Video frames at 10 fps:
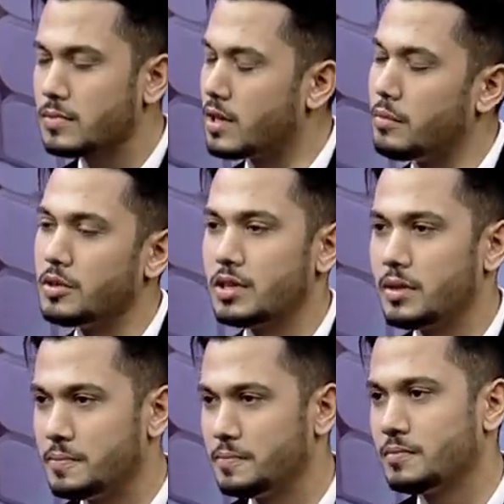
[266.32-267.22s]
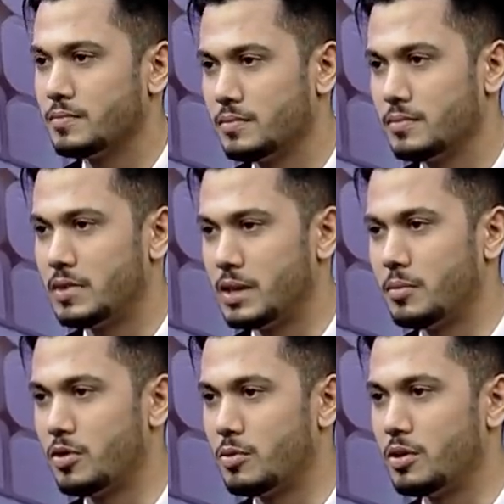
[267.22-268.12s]
সালমান শাহ
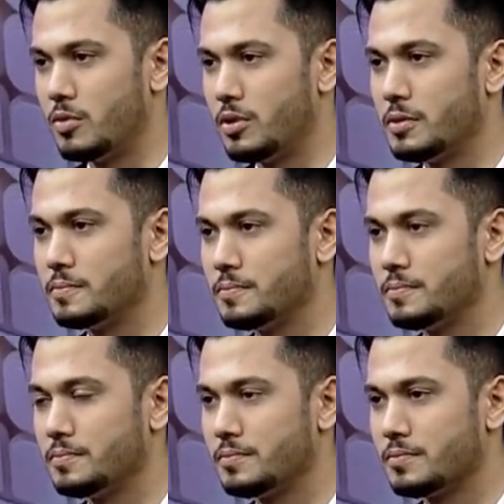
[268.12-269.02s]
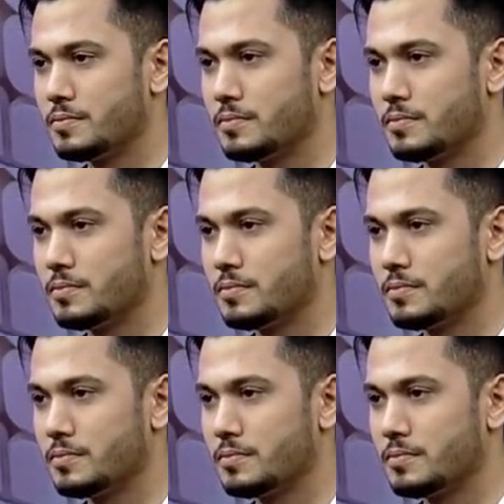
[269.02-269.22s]
তারপর যিনি যেহেতু একজন